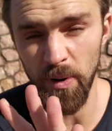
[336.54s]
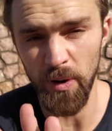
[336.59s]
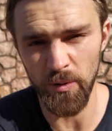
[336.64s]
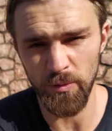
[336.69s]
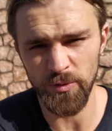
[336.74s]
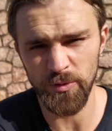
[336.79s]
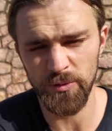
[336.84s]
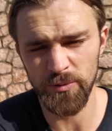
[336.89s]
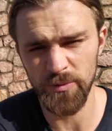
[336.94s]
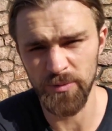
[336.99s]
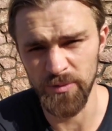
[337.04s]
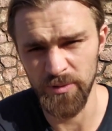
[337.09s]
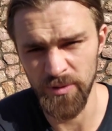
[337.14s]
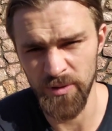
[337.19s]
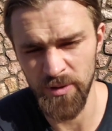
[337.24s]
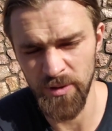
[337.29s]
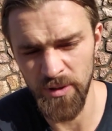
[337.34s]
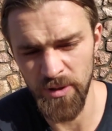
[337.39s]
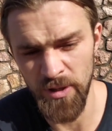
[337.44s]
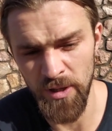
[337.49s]
паузу,
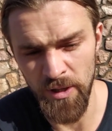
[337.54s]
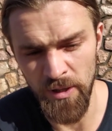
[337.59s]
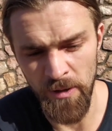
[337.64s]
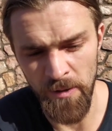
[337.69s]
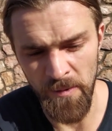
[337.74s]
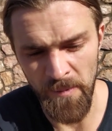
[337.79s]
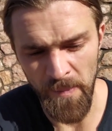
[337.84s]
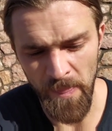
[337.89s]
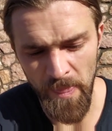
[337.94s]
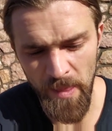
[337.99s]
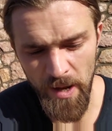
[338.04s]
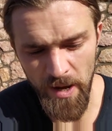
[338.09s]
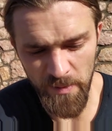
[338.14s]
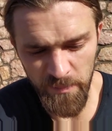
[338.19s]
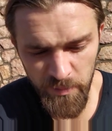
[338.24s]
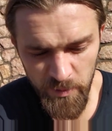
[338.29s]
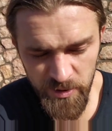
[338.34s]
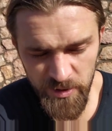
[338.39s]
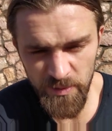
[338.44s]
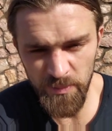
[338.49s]
а
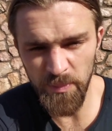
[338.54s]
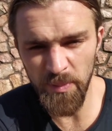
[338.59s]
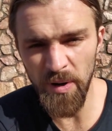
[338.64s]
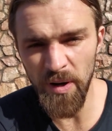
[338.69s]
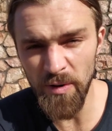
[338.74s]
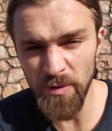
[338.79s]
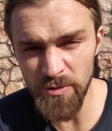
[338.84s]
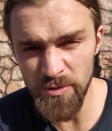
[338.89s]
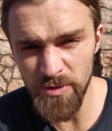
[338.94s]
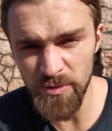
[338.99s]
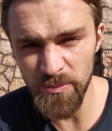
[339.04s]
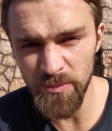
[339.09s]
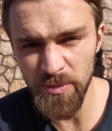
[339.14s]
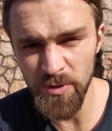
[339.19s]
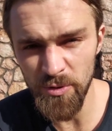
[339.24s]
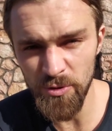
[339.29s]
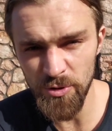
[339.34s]
после паузы мы